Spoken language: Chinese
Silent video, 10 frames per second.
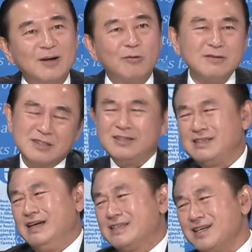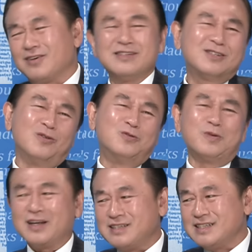我陈老师这种股
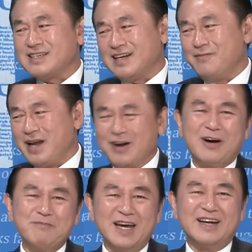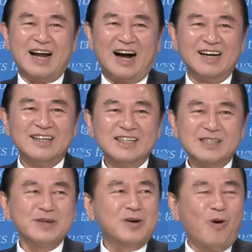票自己在被阿乱卖是
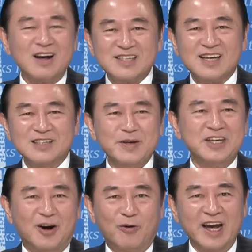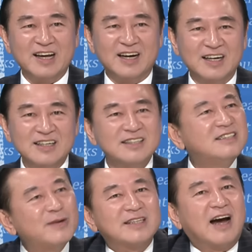这边光盛，这边友威科，
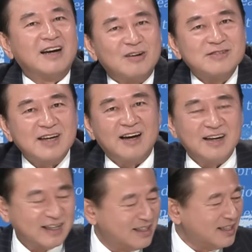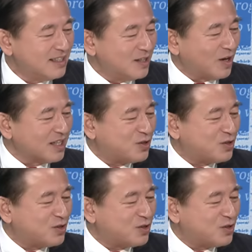你们大家都知啊。你看这